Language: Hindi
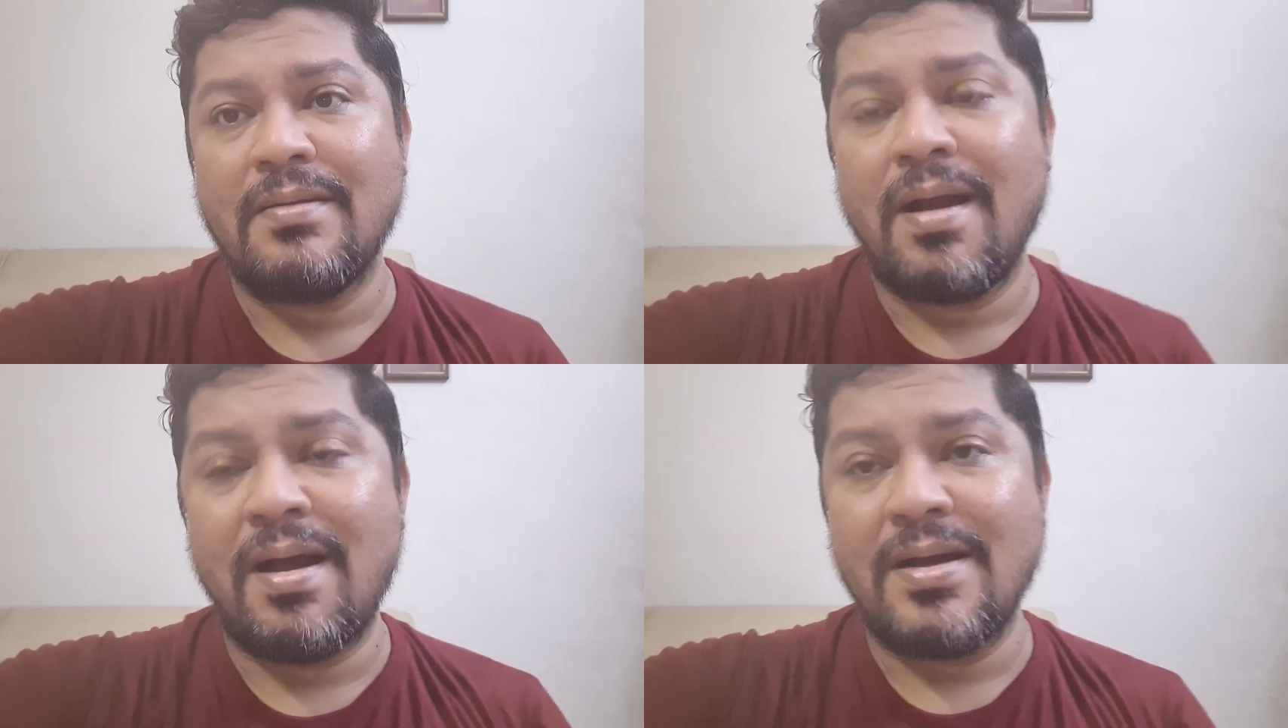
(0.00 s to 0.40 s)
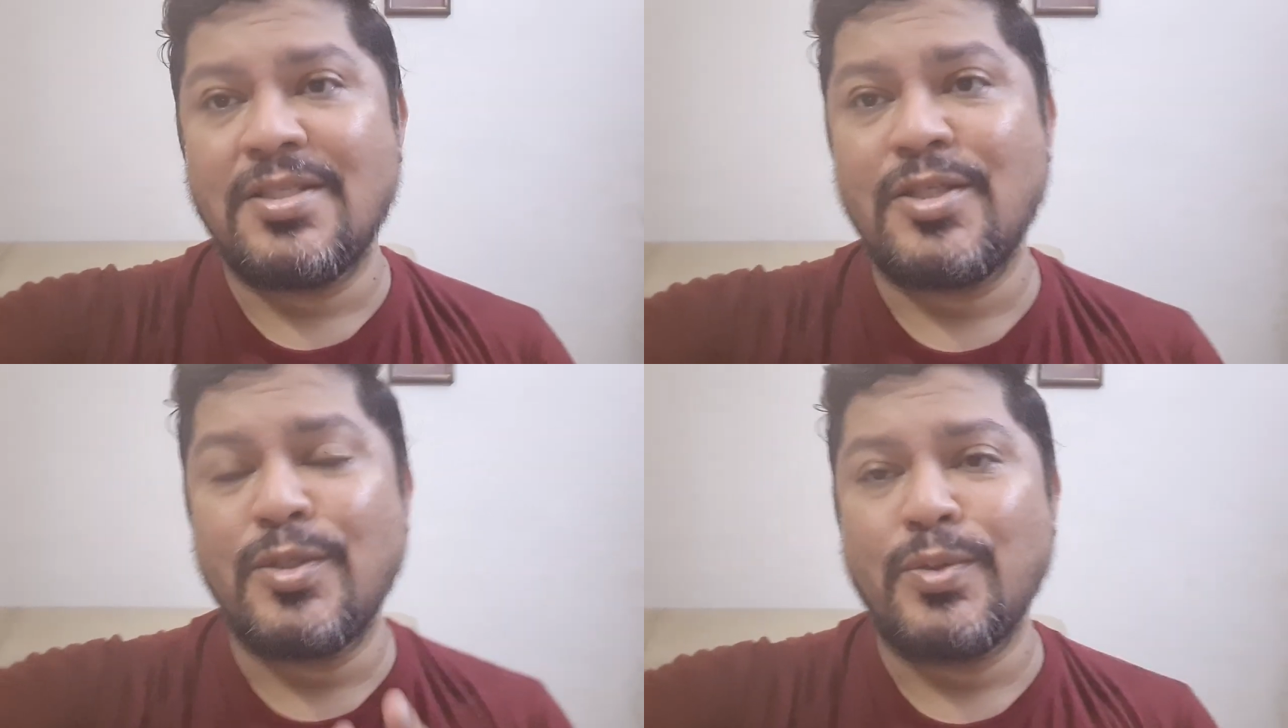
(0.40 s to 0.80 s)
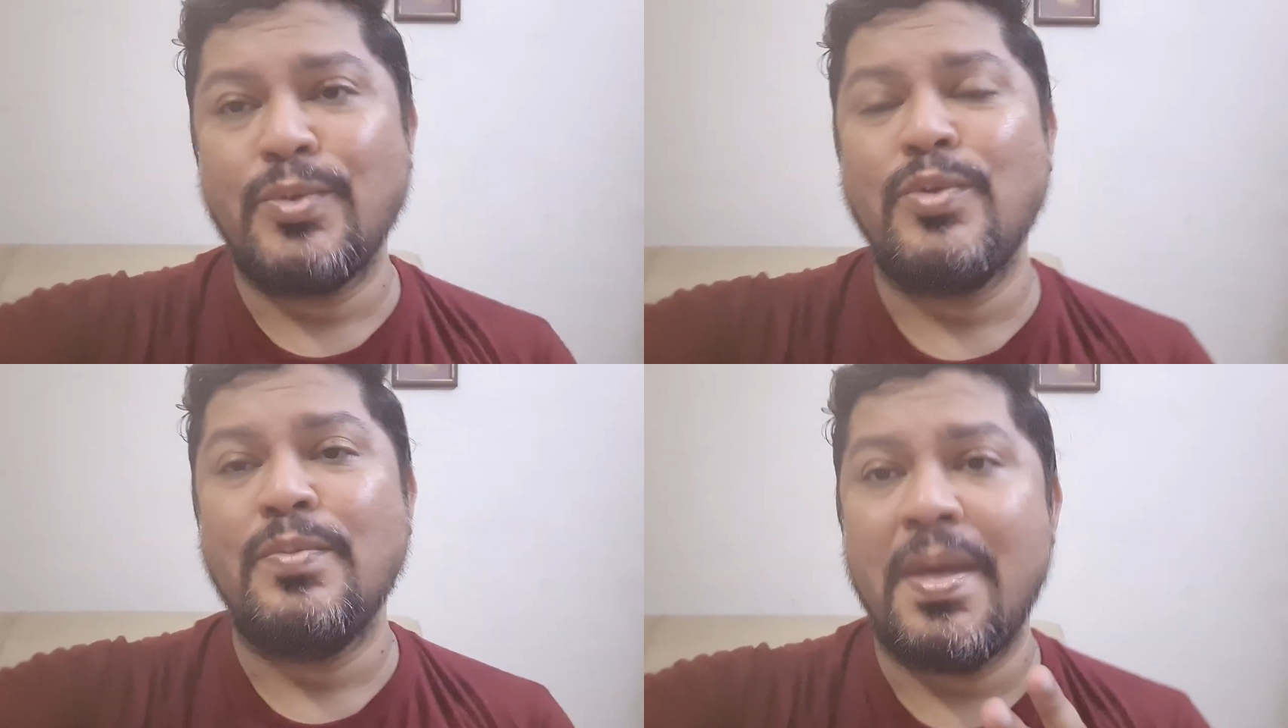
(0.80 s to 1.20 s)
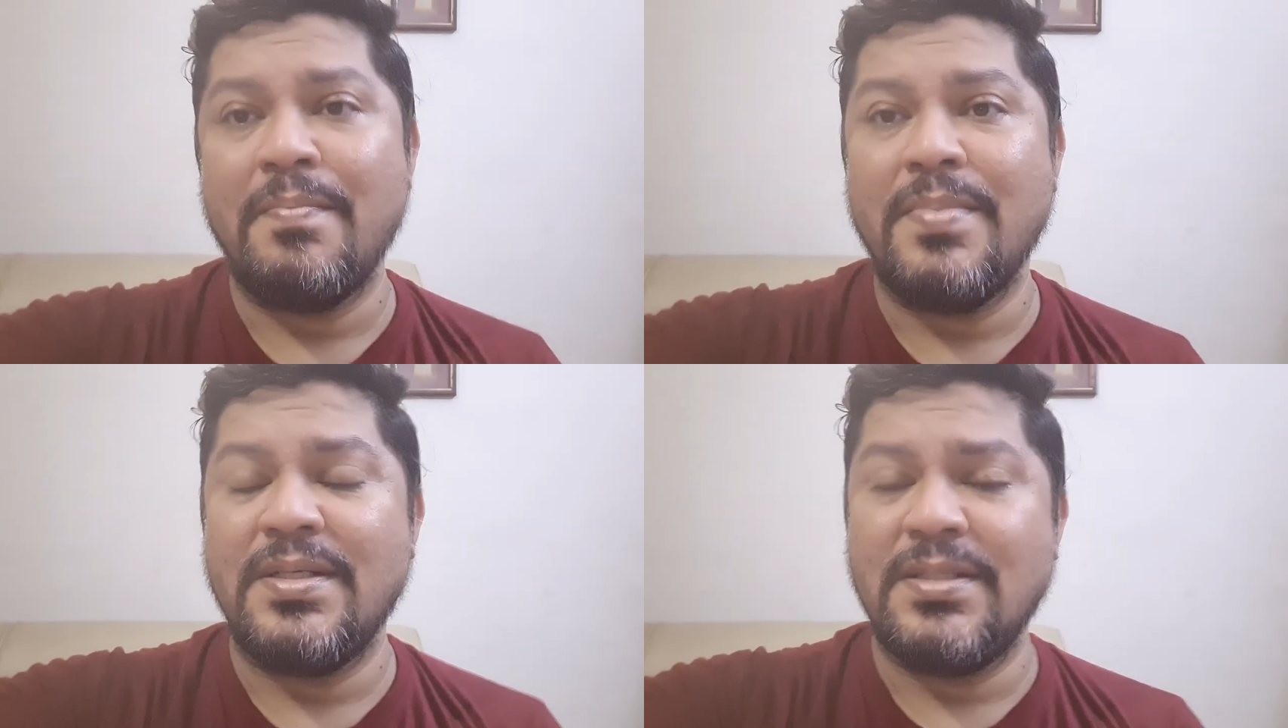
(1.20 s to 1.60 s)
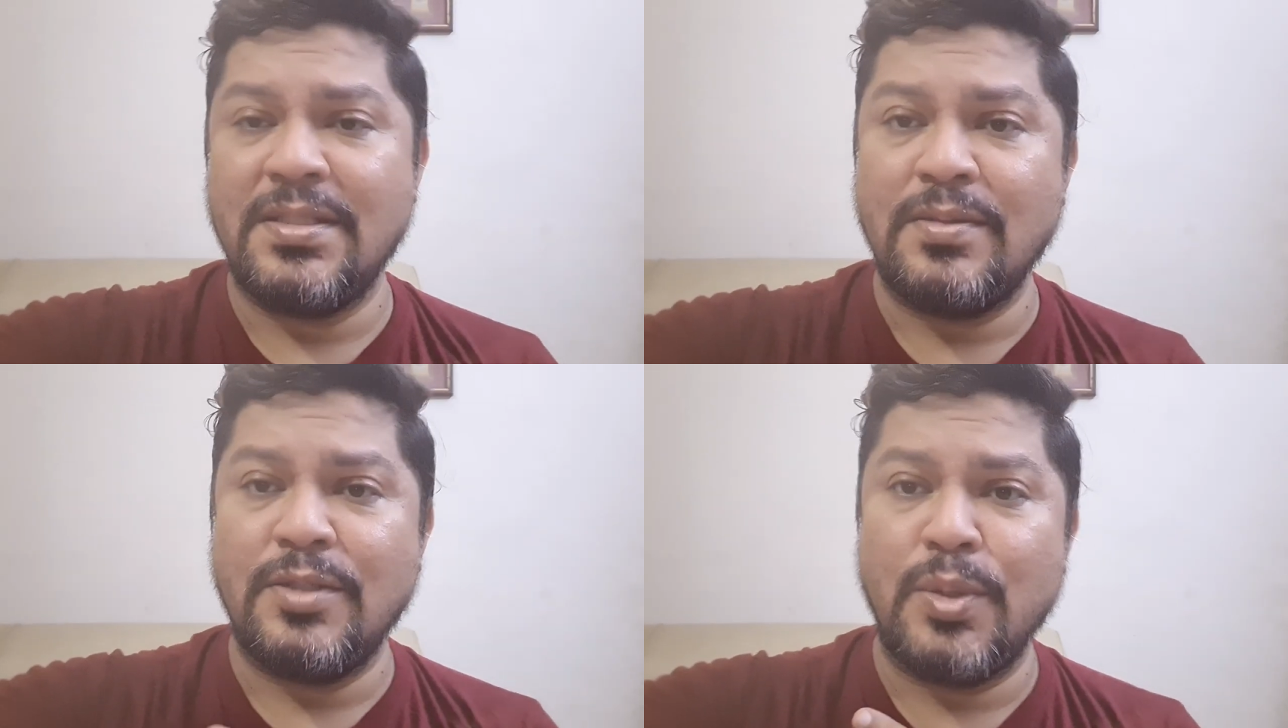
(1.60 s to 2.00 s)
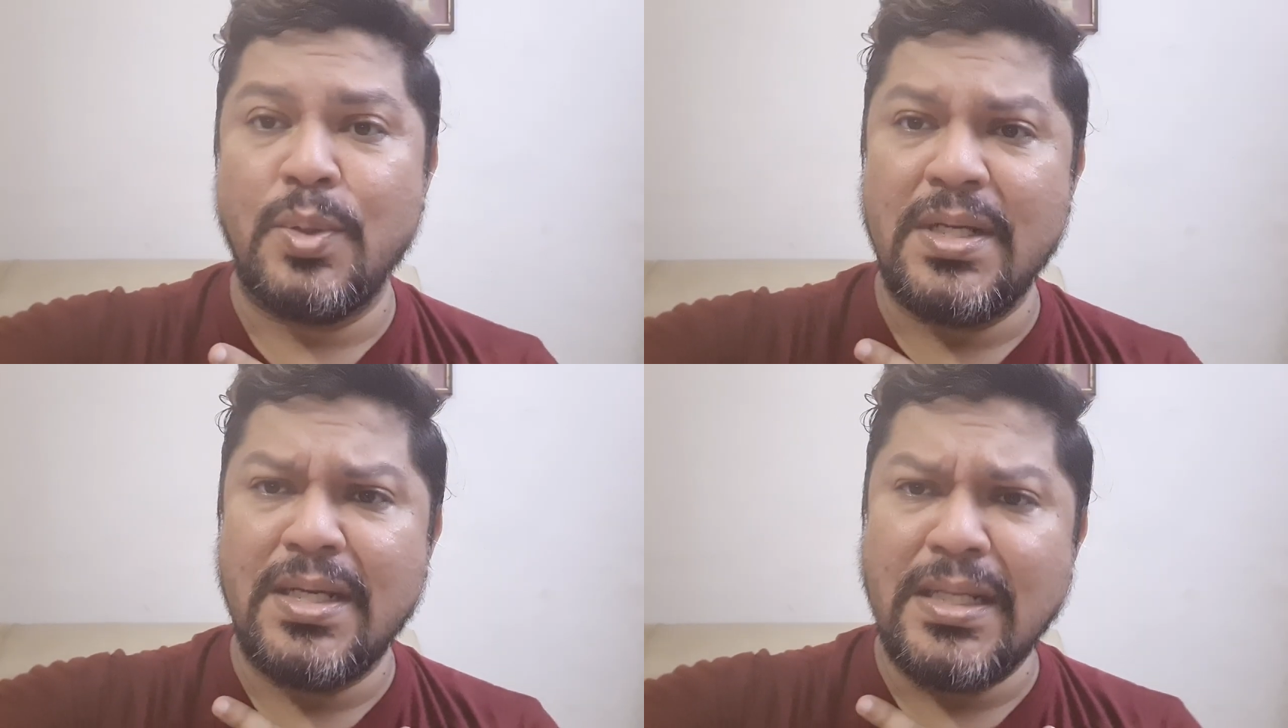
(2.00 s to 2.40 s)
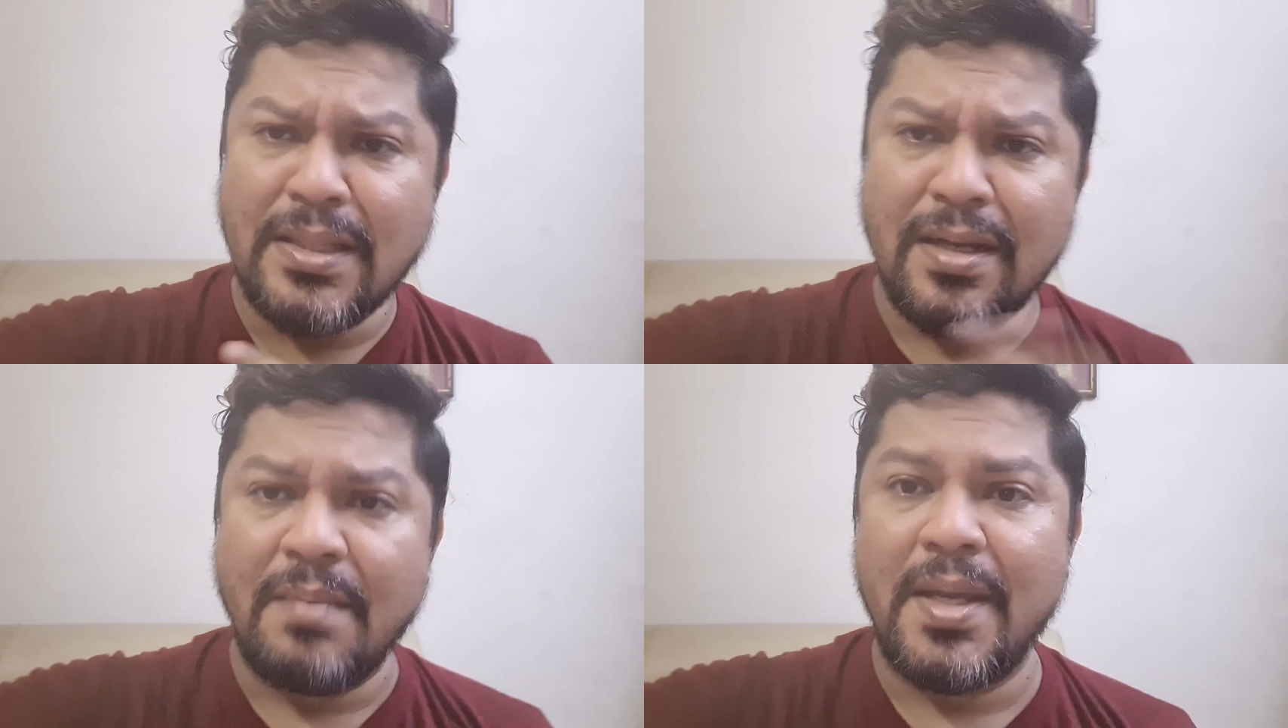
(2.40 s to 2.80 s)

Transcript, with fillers: कास्ट क्रू मेंबर जिन जिन्होंने इतना